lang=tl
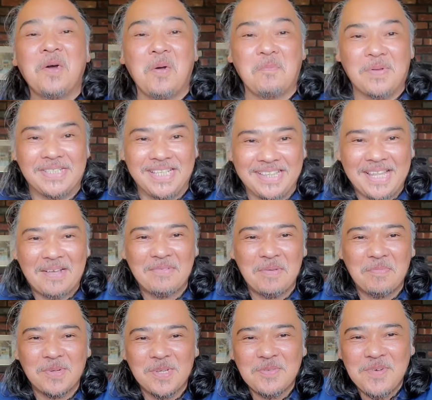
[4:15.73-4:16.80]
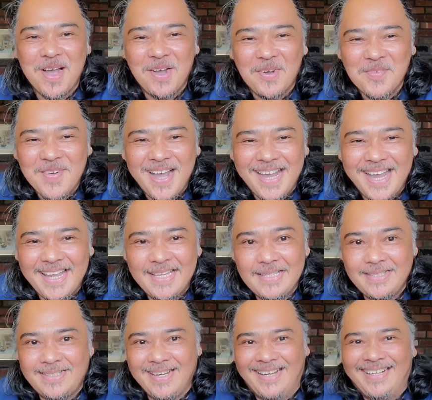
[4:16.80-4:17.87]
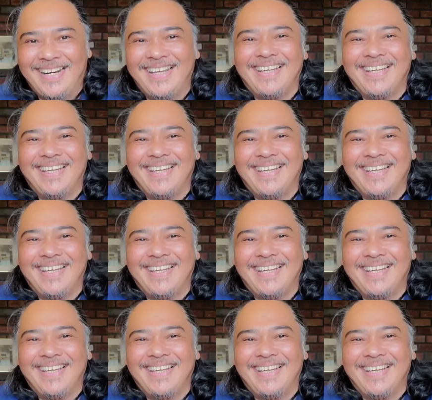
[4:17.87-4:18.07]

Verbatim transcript: o pasintabi po sa mga kumakain dyan.